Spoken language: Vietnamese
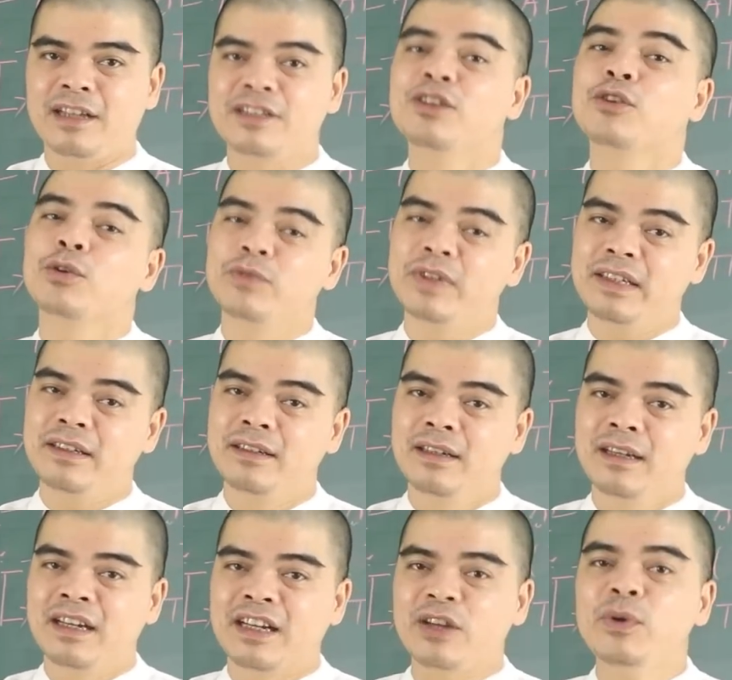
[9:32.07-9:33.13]
Thưa quý vị,
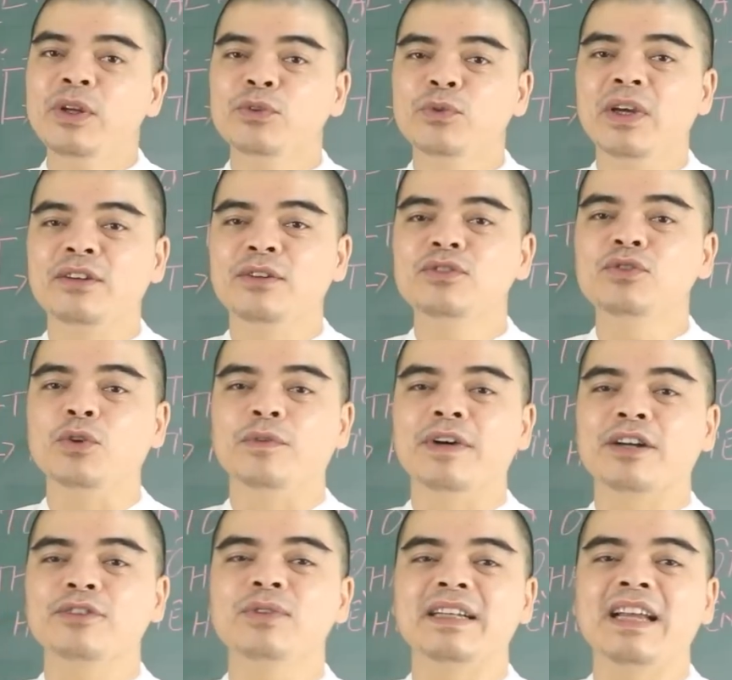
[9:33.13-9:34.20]
cái Huỳnh Tuyền nó chủ về
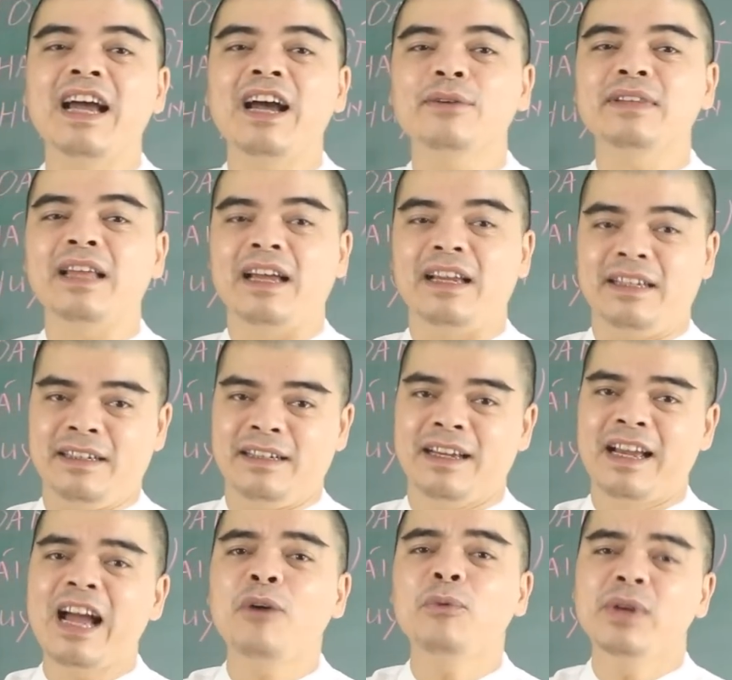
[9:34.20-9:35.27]
cái chuyện hao tài,
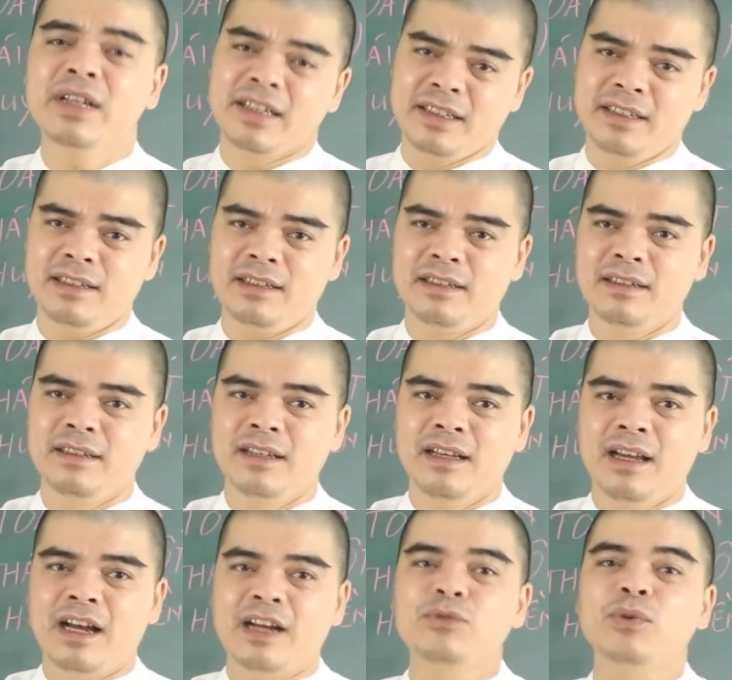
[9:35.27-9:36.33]
hao nguyên khí.
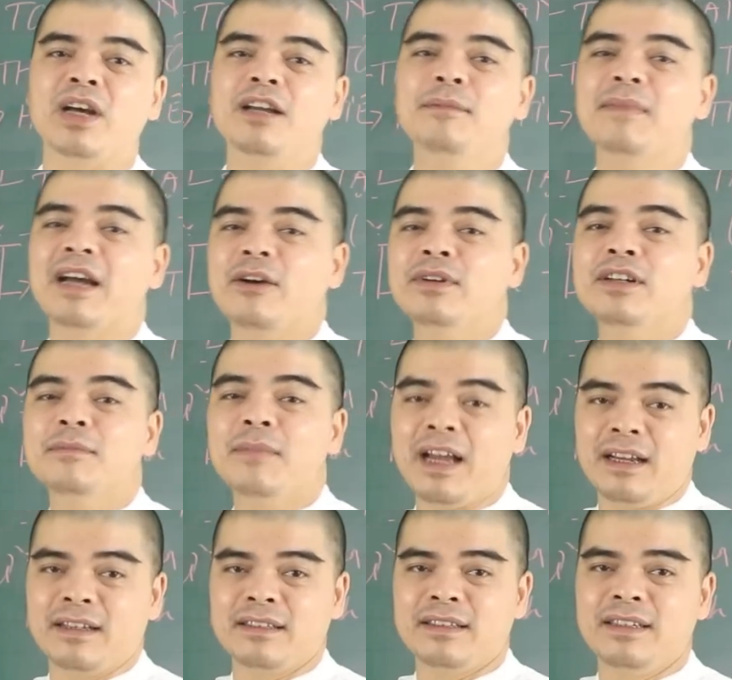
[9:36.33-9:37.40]
Tuổi Ất Mão nữ
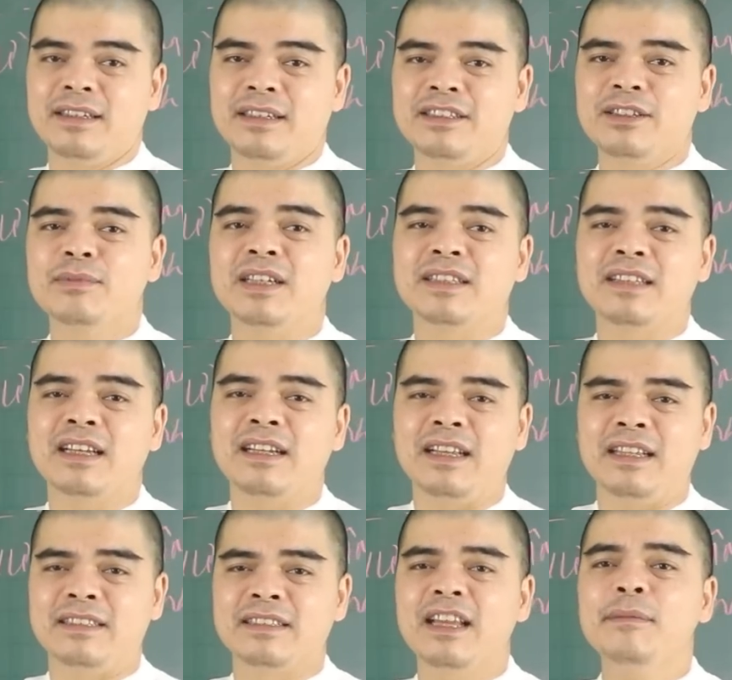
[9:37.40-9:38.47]
mạng thì trong thời gian
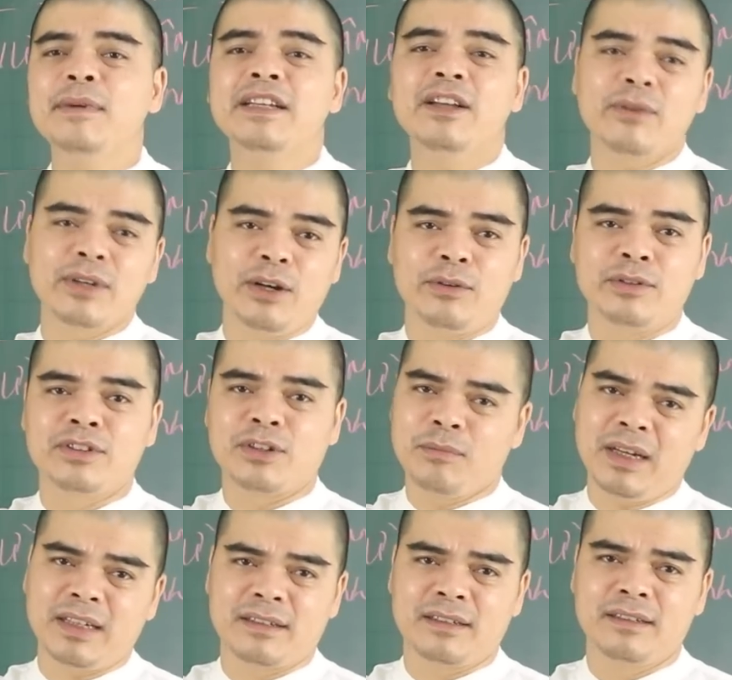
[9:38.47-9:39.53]
này dễ bị đau đầu, chóng
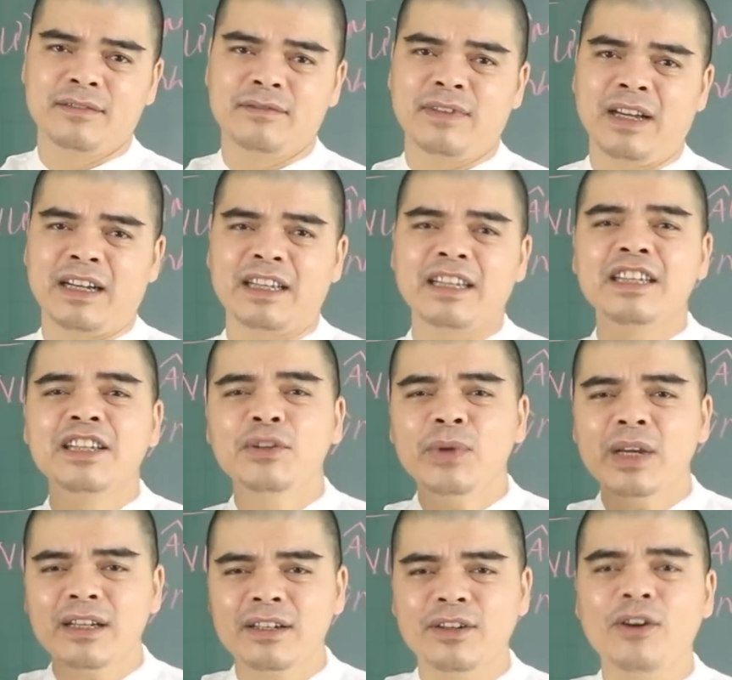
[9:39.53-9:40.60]
mặt và cái khí
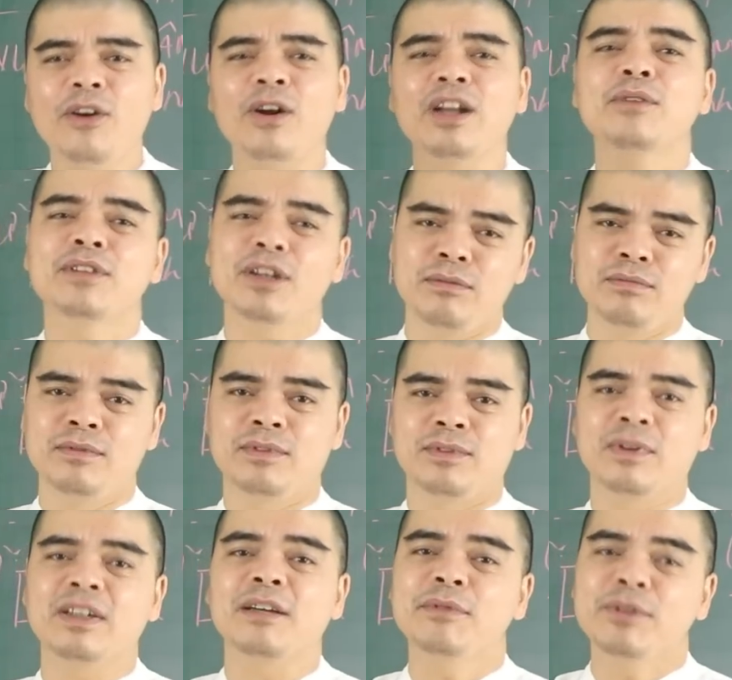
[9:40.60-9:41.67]
huyết nó khó lưu thông,
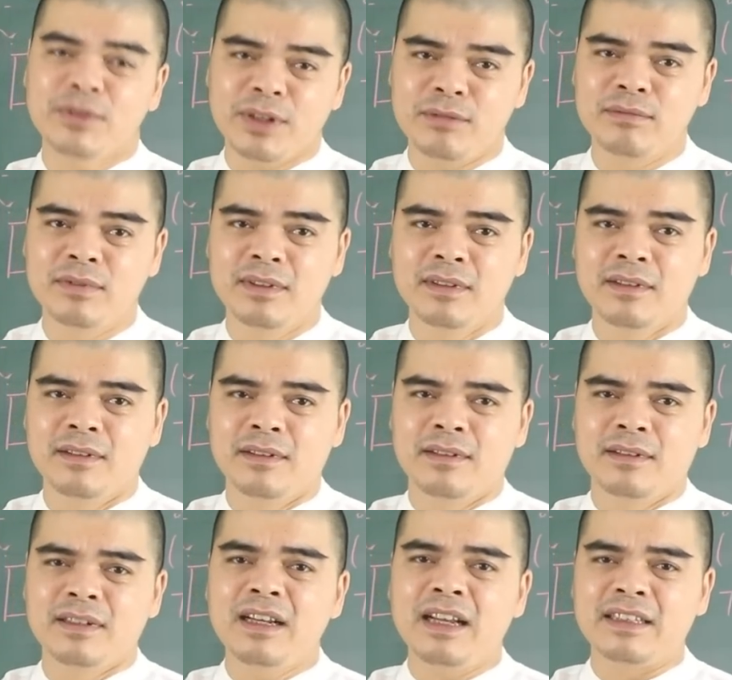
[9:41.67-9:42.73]
nó kém lưu thông.
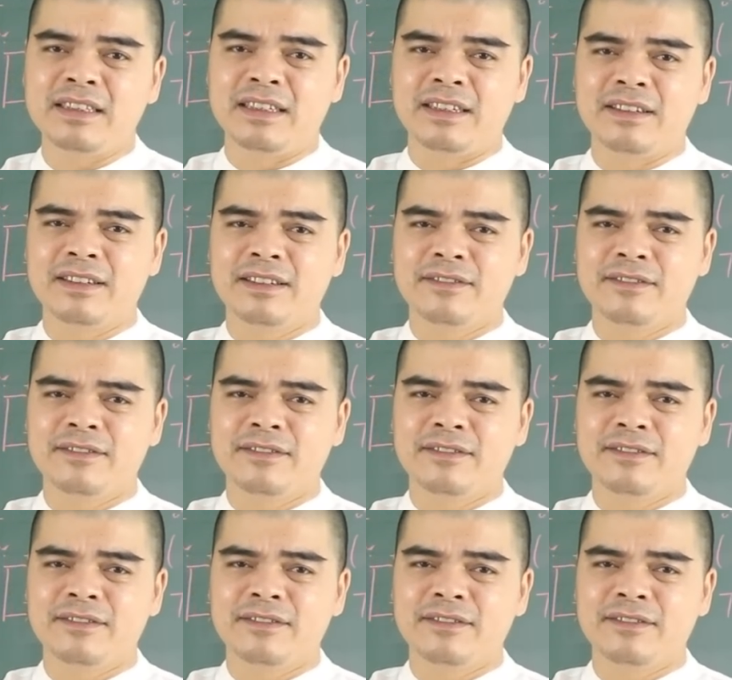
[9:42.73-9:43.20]
Nên là gì?